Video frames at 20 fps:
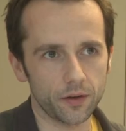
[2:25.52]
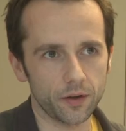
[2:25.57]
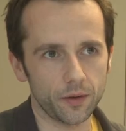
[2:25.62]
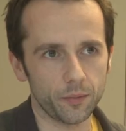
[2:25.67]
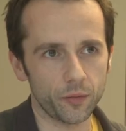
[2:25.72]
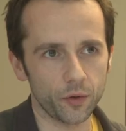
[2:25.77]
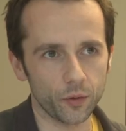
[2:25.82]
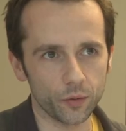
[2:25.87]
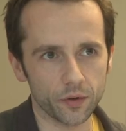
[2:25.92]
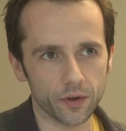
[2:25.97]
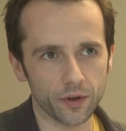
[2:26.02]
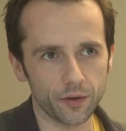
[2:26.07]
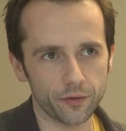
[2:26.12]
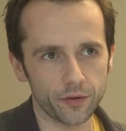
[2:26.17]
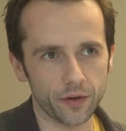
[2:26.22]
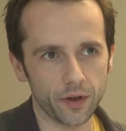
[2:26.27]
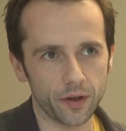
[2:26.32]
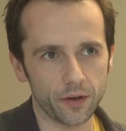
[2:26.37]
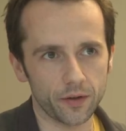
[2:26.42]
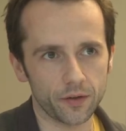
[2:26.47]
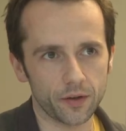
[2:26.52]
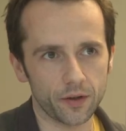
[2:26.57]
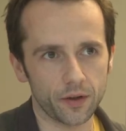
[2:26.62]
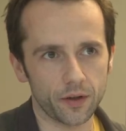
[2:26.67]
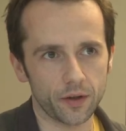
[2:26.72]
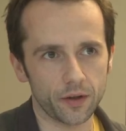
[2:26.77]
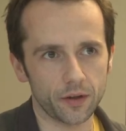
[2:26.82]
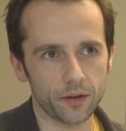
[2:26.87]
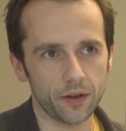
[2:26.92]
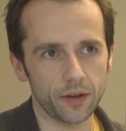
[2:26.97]
die
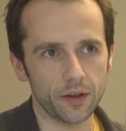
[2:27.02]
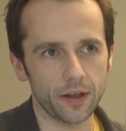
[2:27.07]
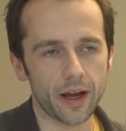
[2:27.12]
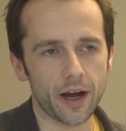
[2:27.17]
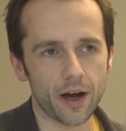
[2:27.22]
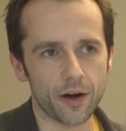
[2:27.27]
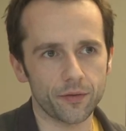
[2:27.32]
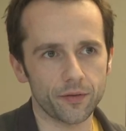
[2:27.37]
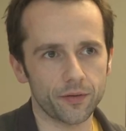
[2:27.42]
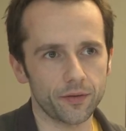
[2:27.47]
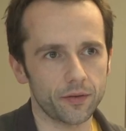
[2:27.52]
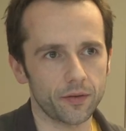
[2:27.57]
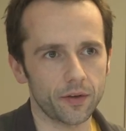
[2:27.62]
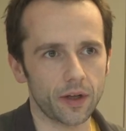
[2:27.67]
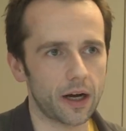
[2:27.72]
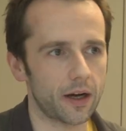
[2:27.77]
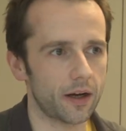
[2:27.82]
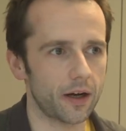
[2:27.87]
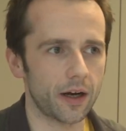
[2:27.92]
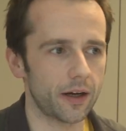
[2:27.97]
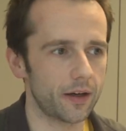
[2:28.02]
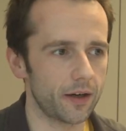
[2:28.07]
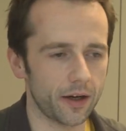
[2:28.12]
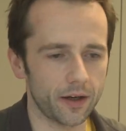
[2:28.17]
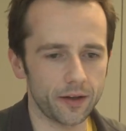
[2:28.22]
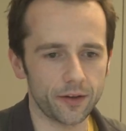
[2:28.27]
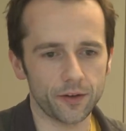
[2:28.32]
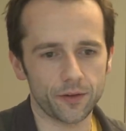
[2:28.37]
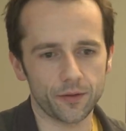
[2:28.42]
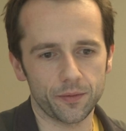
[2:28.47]
Blutgefäße, die Nerven,
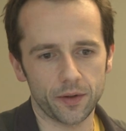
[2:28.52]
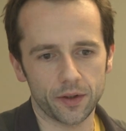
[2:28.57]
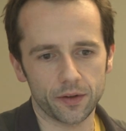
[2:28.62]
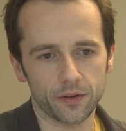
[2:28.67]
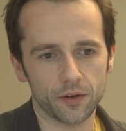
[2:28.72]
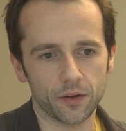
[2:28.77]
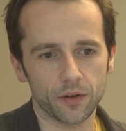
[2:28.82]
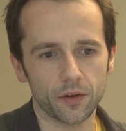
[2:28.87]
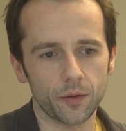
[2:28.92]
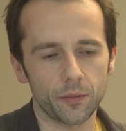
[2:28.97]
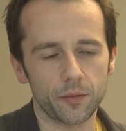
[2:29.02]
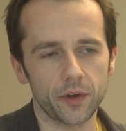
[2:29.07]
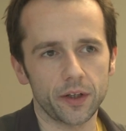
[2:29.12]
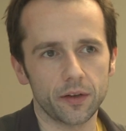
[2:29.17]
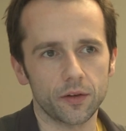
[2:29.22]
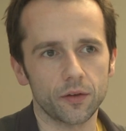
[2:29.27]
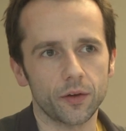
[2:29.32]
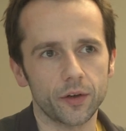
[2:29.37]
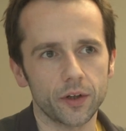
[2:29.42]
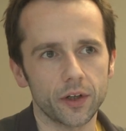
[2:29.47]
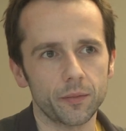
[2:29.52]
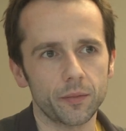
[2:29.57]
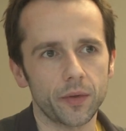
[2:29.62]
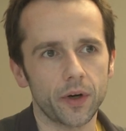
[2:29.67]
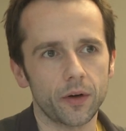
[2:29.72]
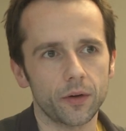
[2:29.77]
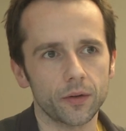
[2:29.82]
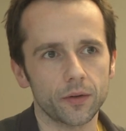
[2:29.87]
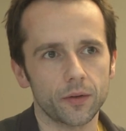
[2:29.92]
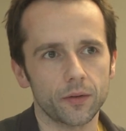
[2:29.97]
alles wird komplett neu
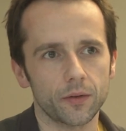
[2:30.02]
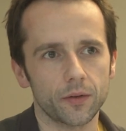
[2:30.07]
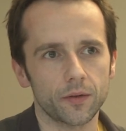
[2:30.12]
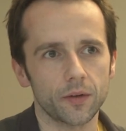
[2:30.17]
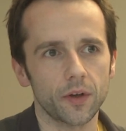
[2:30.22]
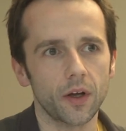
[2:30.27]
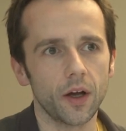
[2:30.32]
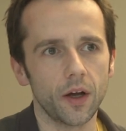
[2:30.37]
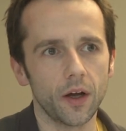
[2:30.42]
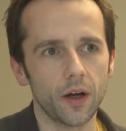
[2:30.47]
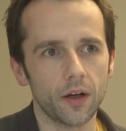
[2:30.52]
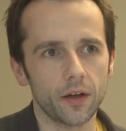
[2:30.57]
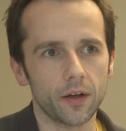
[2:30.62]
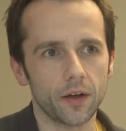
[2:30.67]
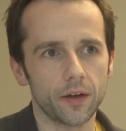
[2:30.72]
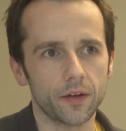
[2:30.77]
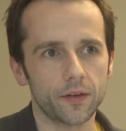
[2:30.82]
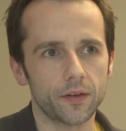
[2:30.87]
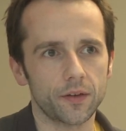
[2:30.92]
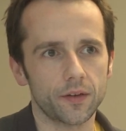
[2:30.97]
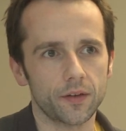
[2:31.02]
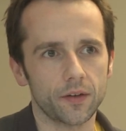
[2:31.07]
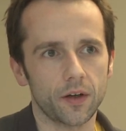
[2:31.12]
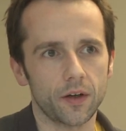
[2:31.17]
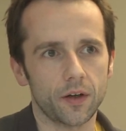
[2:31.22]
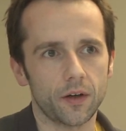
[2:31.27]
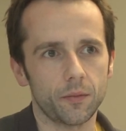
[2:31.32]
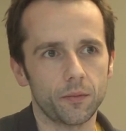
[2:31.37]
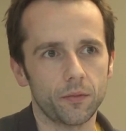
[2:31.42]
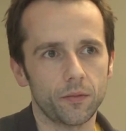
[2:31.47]
gebaut und es
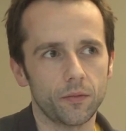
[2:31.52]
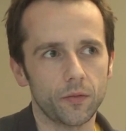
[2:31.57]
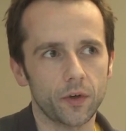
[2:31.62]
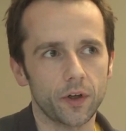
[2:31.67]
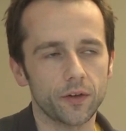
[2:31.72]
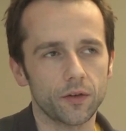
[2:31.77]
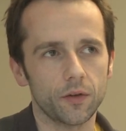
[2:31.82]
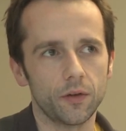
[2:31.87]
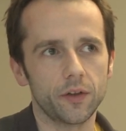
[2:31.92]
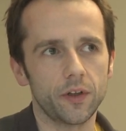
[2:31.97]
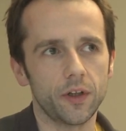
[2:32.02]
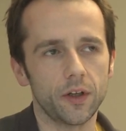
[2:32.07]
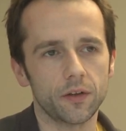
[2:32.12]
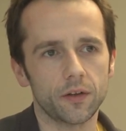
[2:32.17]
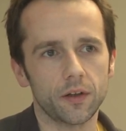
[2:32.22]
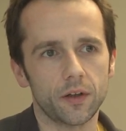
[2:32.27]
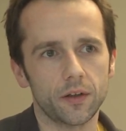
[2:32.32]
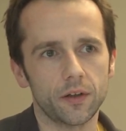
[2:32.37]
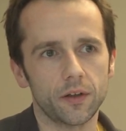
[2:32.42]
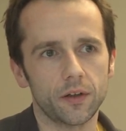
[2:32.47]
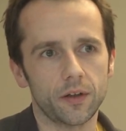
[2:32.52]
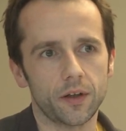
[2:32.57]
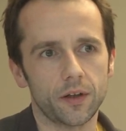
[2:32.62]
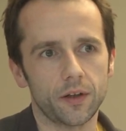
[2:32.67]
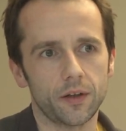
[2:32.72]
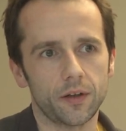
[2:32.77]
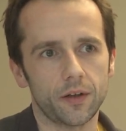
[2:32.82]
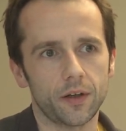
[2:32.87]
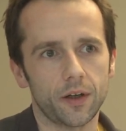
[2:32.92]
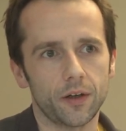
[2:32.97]
ähm, resultiert dann in
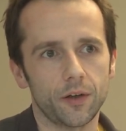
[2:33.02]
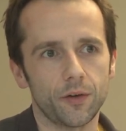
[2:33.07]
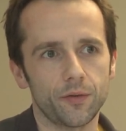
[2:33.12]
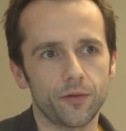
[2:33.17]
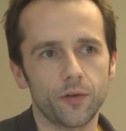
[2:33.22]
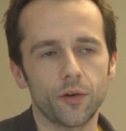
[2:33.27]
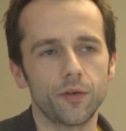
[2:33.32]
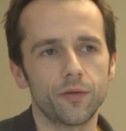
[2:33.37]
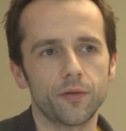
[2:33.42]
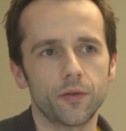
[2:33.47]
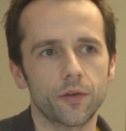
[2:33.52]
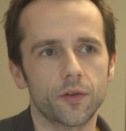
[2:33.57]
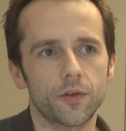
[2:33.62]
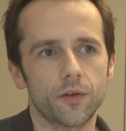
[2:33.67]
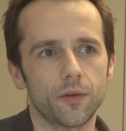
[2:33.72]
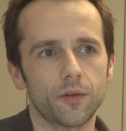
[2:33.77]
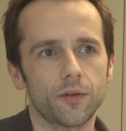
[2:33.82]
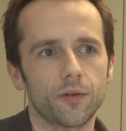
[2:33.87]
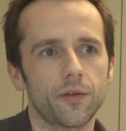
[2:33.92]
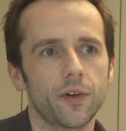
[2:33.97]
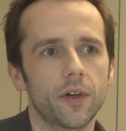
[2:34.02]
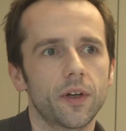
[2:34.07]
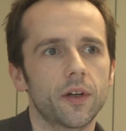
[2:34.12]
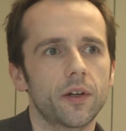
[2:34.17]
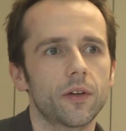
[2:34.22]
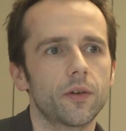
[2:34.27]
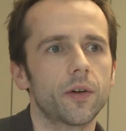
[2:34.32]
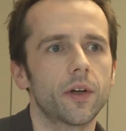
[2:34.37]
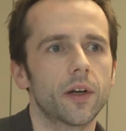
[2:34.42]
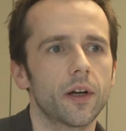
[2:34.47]
ein, eine voll funktionsfähige
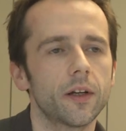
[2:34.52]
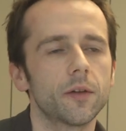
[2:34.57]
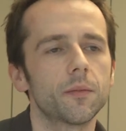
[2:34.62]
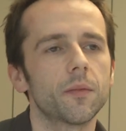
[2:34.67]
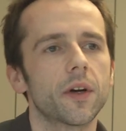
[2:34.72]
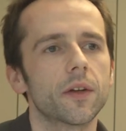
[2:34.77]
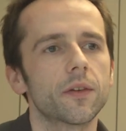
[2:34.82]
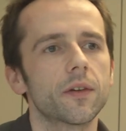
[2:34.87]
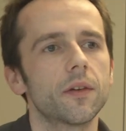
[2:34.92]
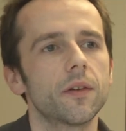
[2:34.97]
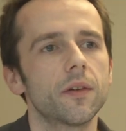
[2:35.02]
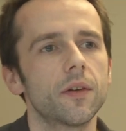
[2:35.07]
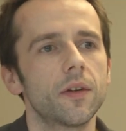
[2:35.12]
neue Gliedmaße.